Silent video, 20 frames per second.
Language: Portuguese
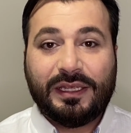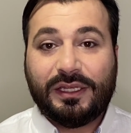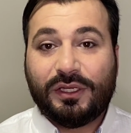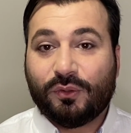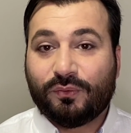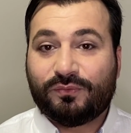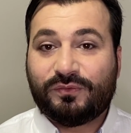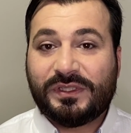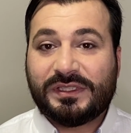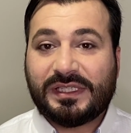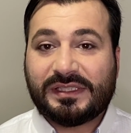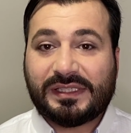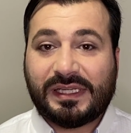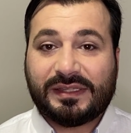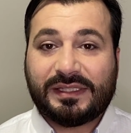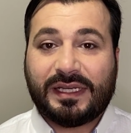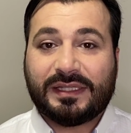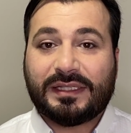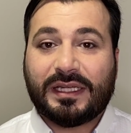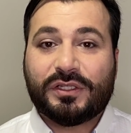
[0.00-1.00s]
Eu fiz essa
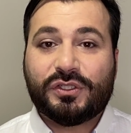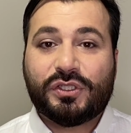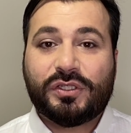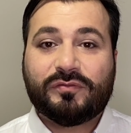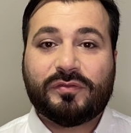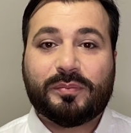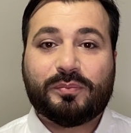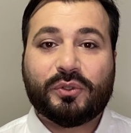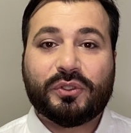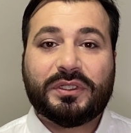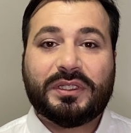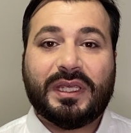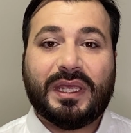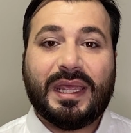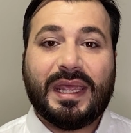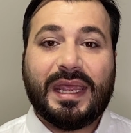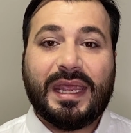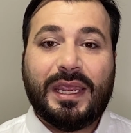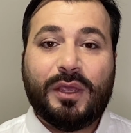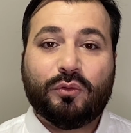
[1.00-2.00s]
tratativa
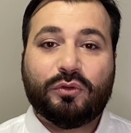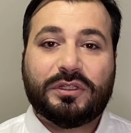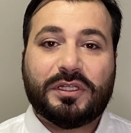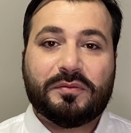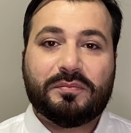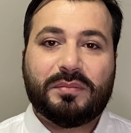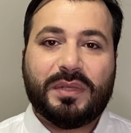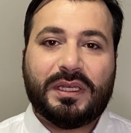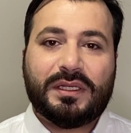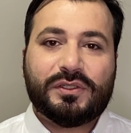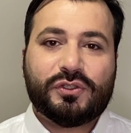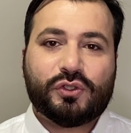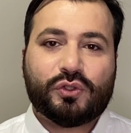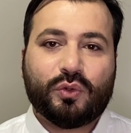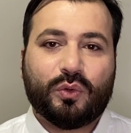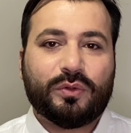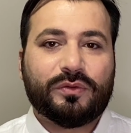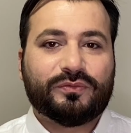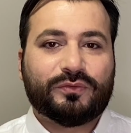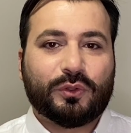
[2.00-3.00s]
porque eu também
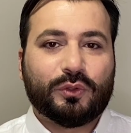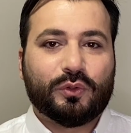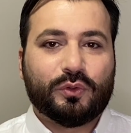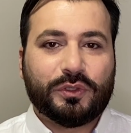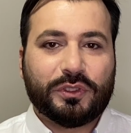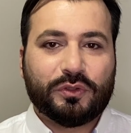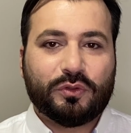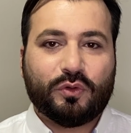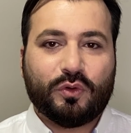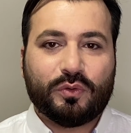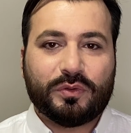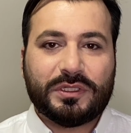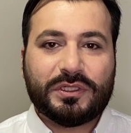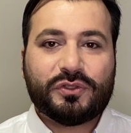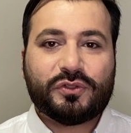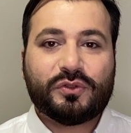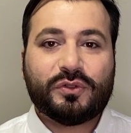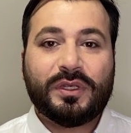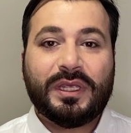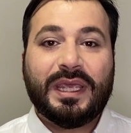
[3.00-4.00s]
estou evoluindo com
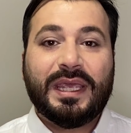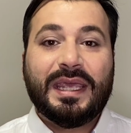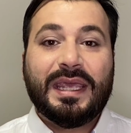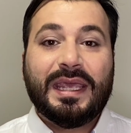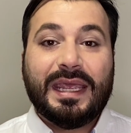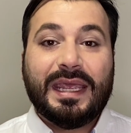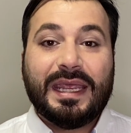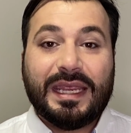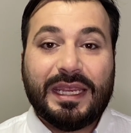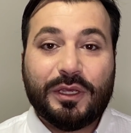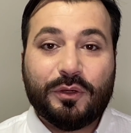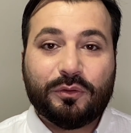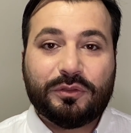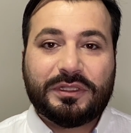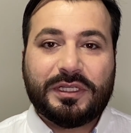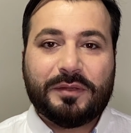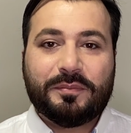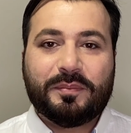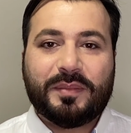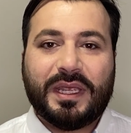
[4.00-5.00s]
isso, eu
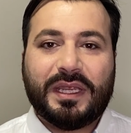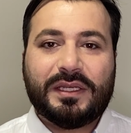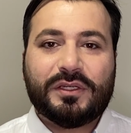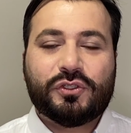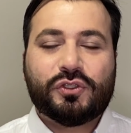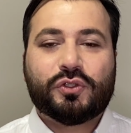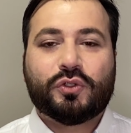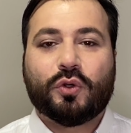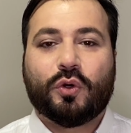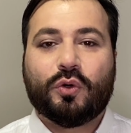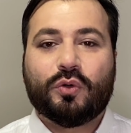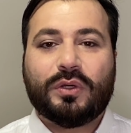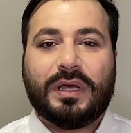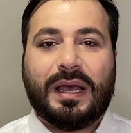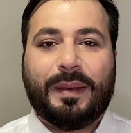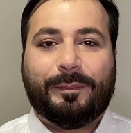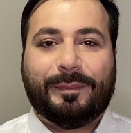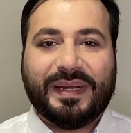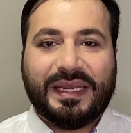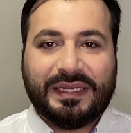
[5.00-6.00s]
também estou
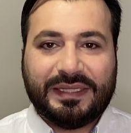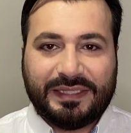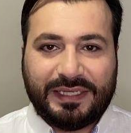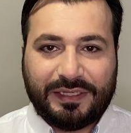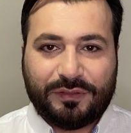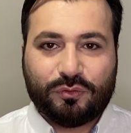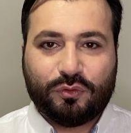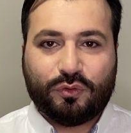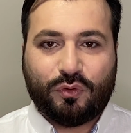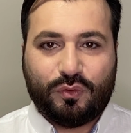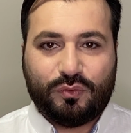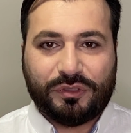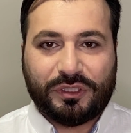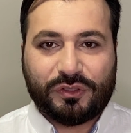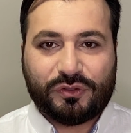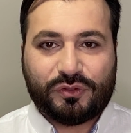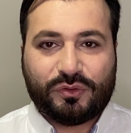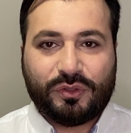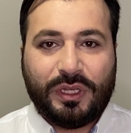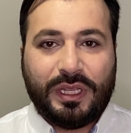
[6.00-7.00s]
aprendendo com
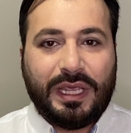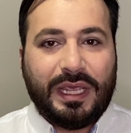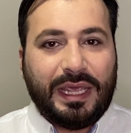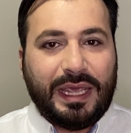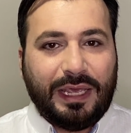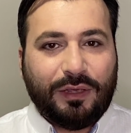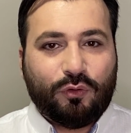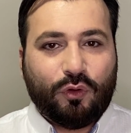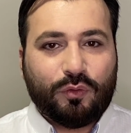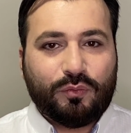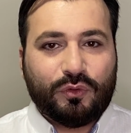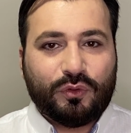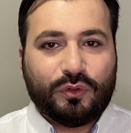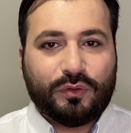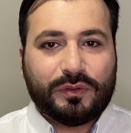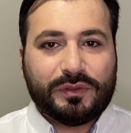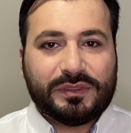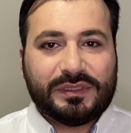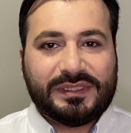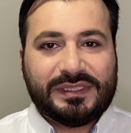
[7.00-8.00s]
isso. É
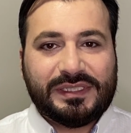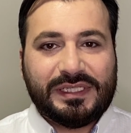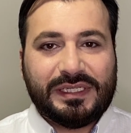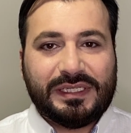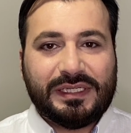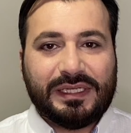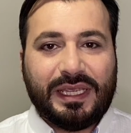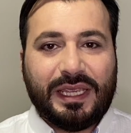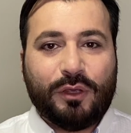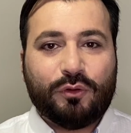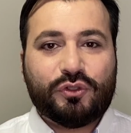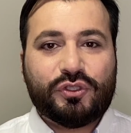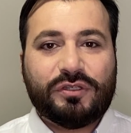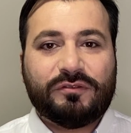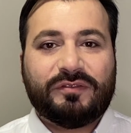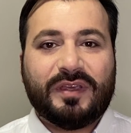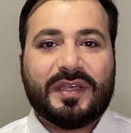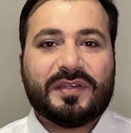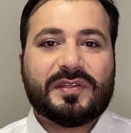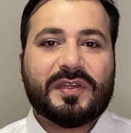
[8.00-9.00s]
como se eu
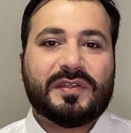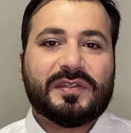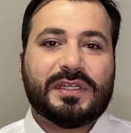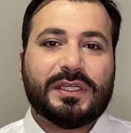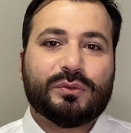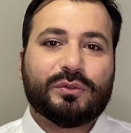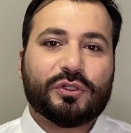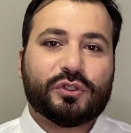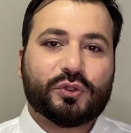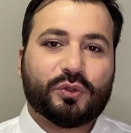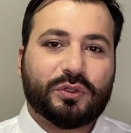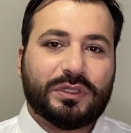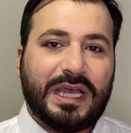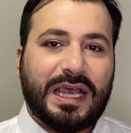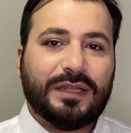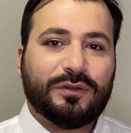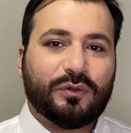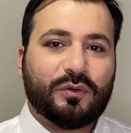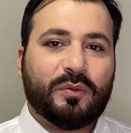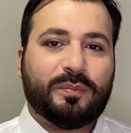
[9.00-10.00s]
tivesse sido
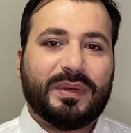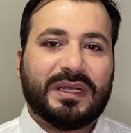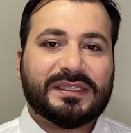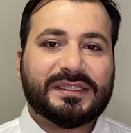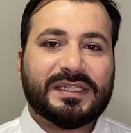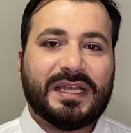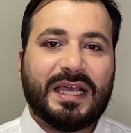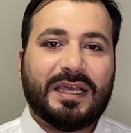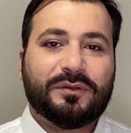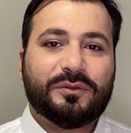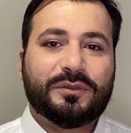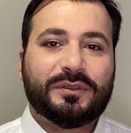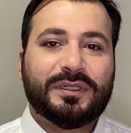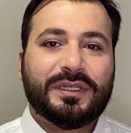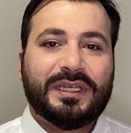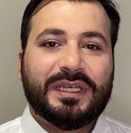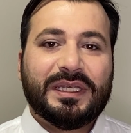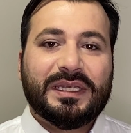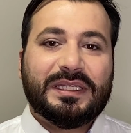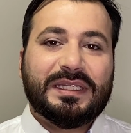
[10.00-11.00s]
ajudado no passado
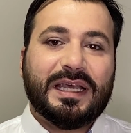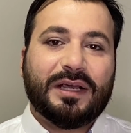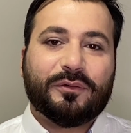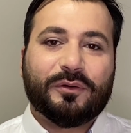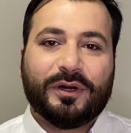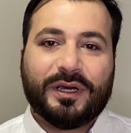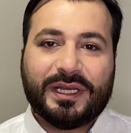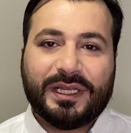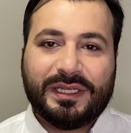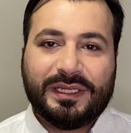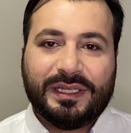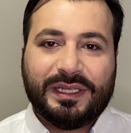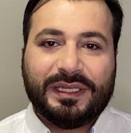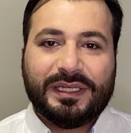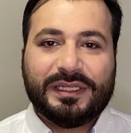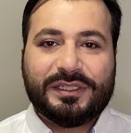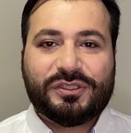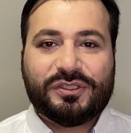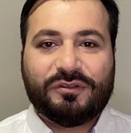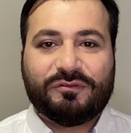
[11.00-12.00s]
e agora
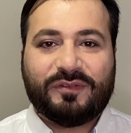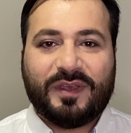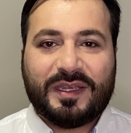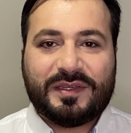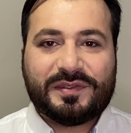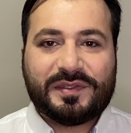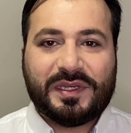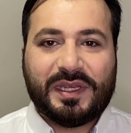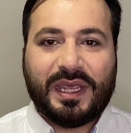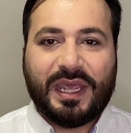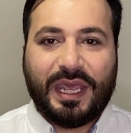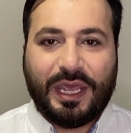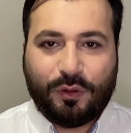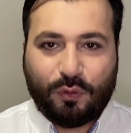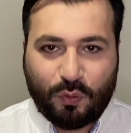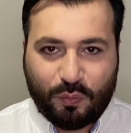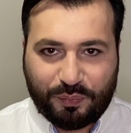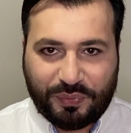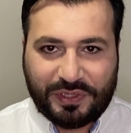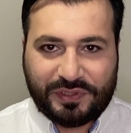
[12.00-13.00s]
estivesse
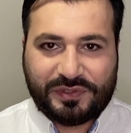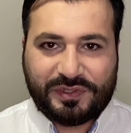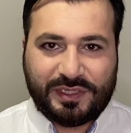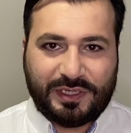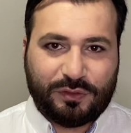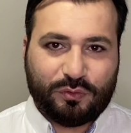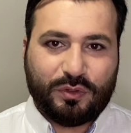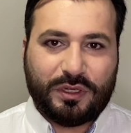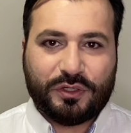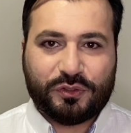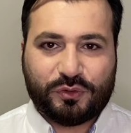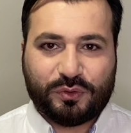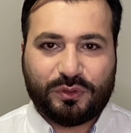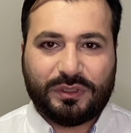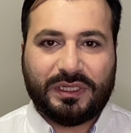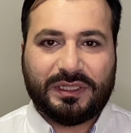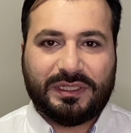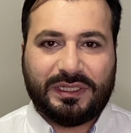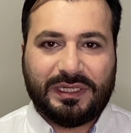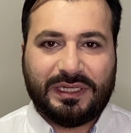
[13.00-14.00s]
recompensando a
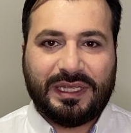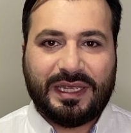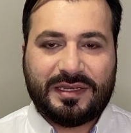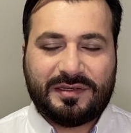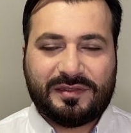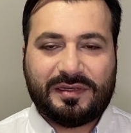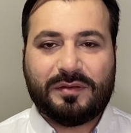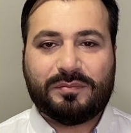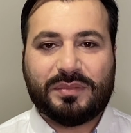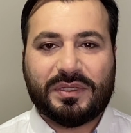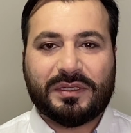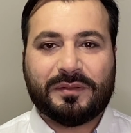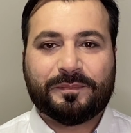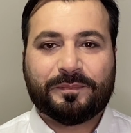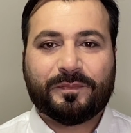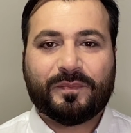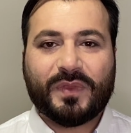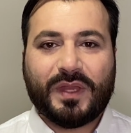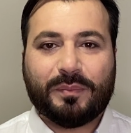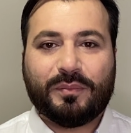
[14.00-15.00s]
ajuda que recebi
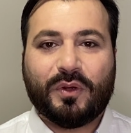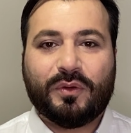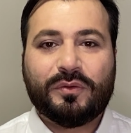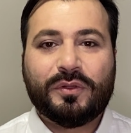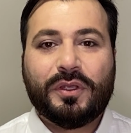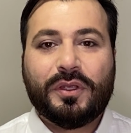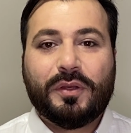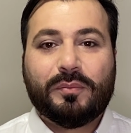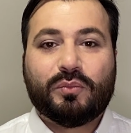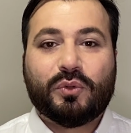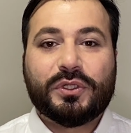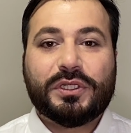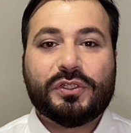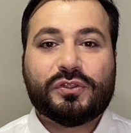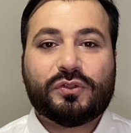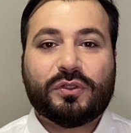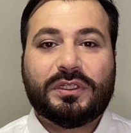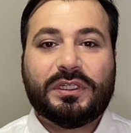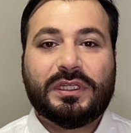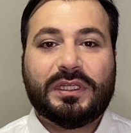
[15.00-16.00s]
tá bom? Por
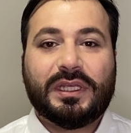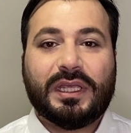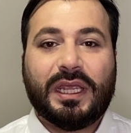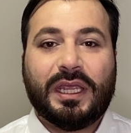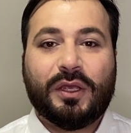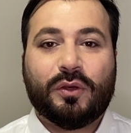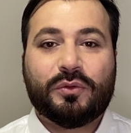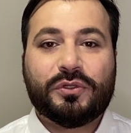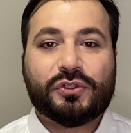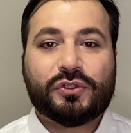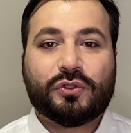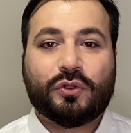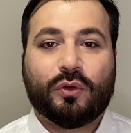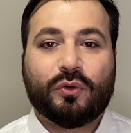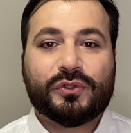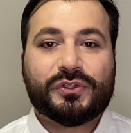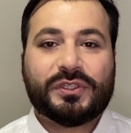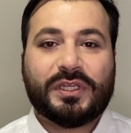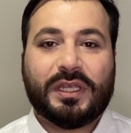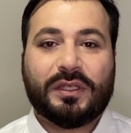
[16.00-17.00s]
isso que eu
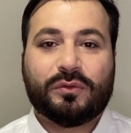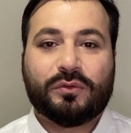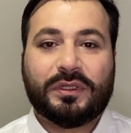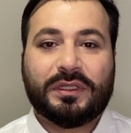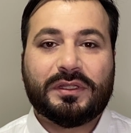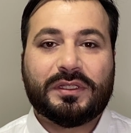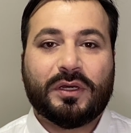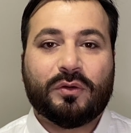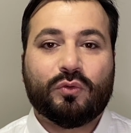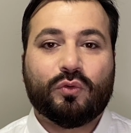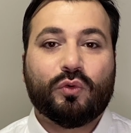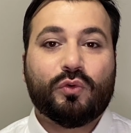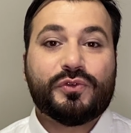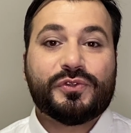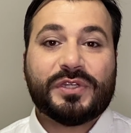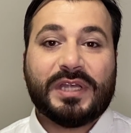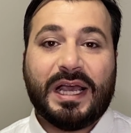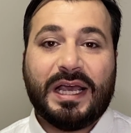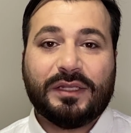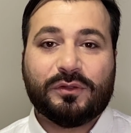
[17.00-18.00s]
estou sendo então
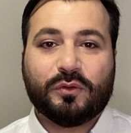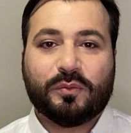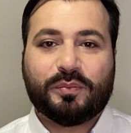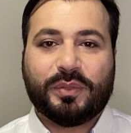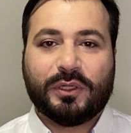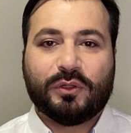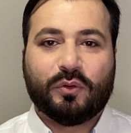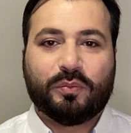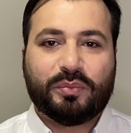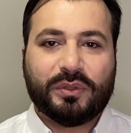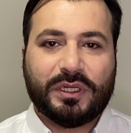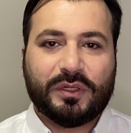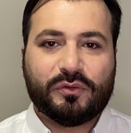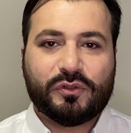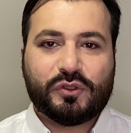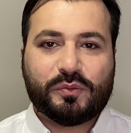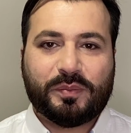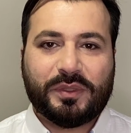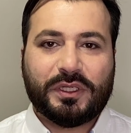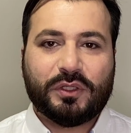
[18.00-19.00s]
usado pelo
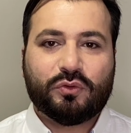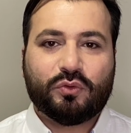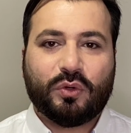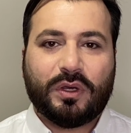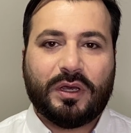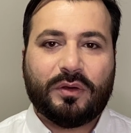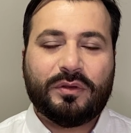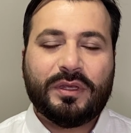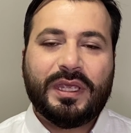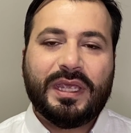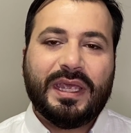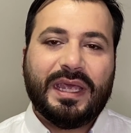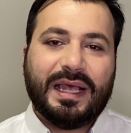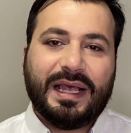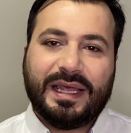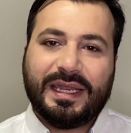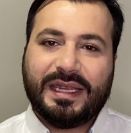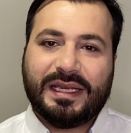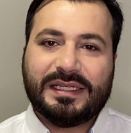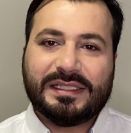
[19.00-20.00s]
plano espiritual
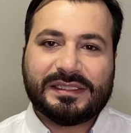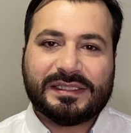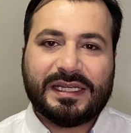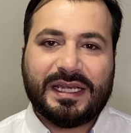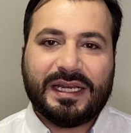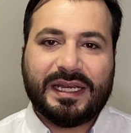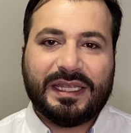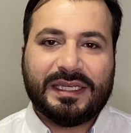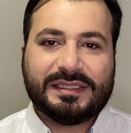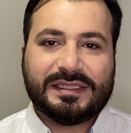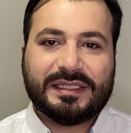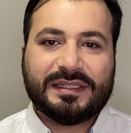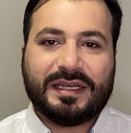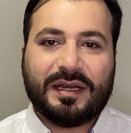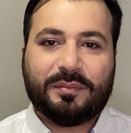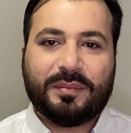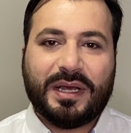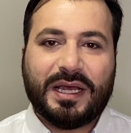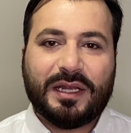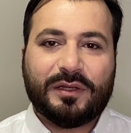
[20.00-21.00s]
a realizar esse
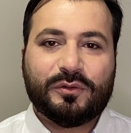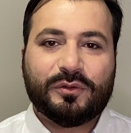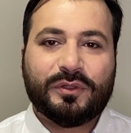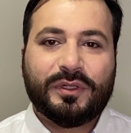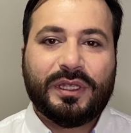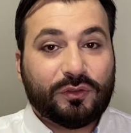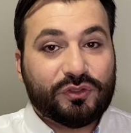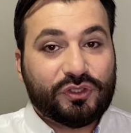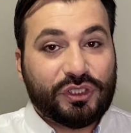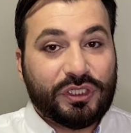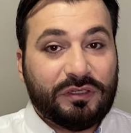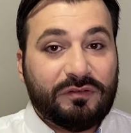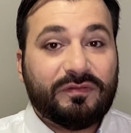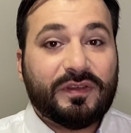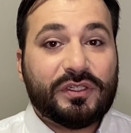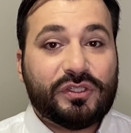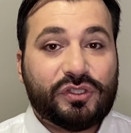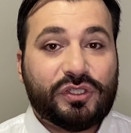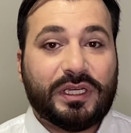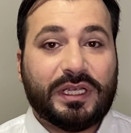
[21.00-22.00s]
trabalho de
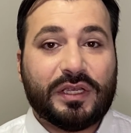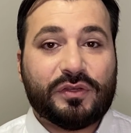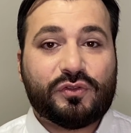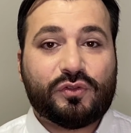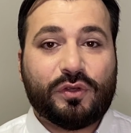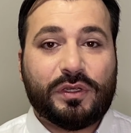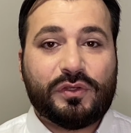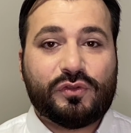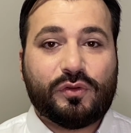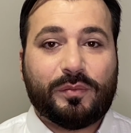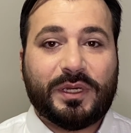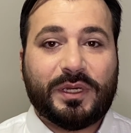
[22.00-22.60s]
investigações